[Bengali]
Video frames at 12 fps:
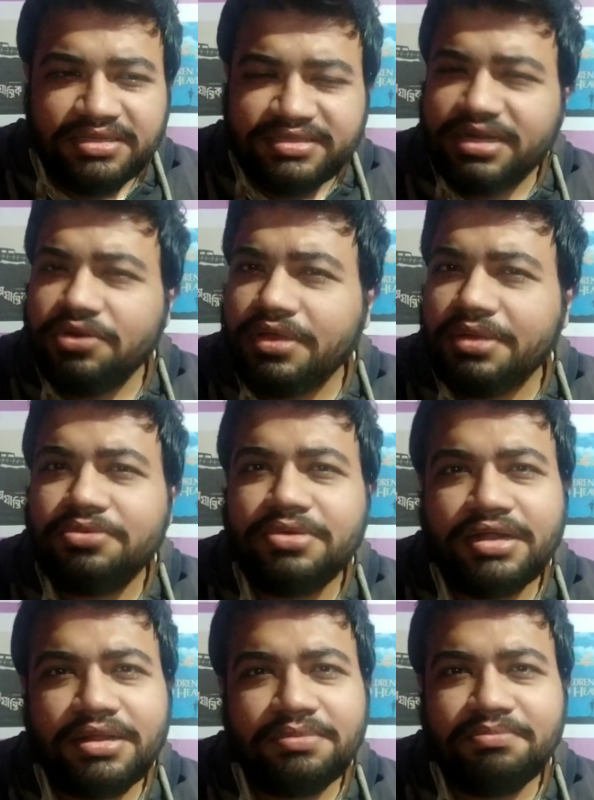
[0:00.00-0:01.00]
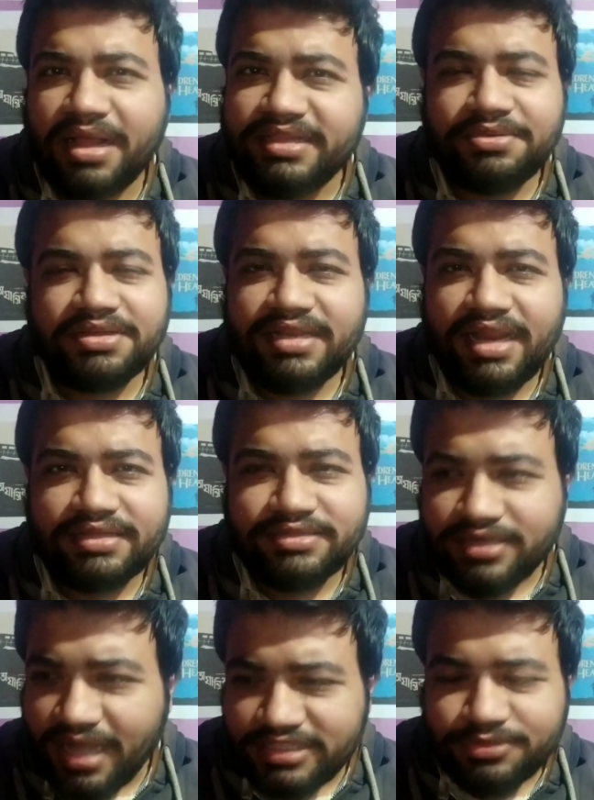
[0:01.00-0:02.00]
সেটাও কেমন এটা বাজে বাজে লাগছে
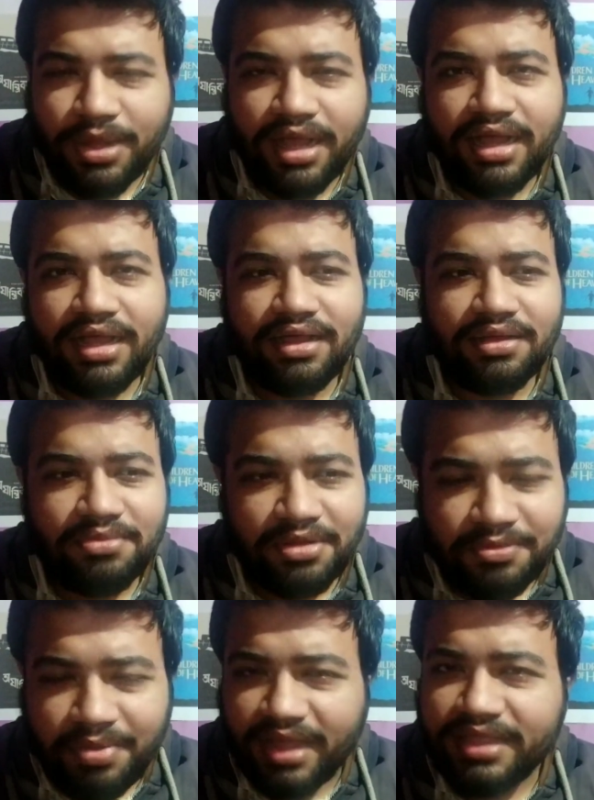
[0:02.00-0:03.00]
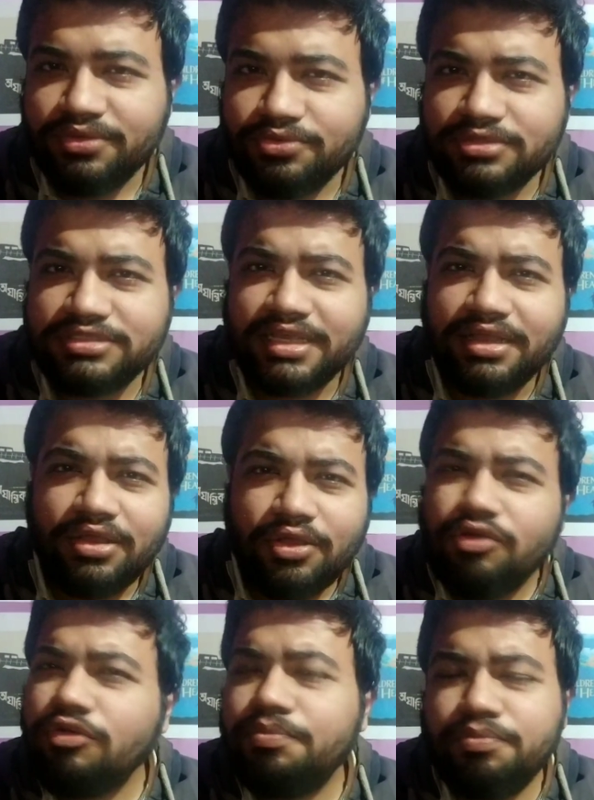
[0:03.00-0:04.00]
কাঁচ ভাঙা বা ওই পাখি উড়ছে
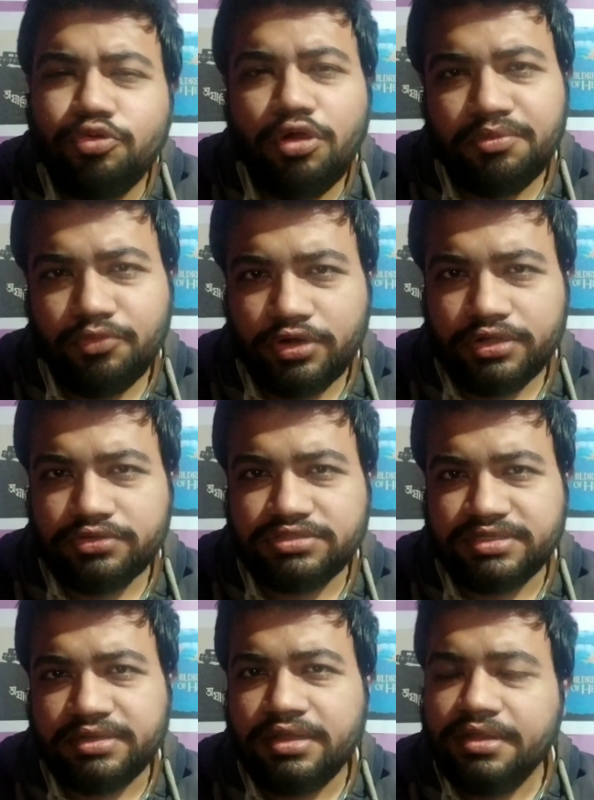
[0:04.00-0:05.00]
খুব পুয়ার মনে হচ্ছে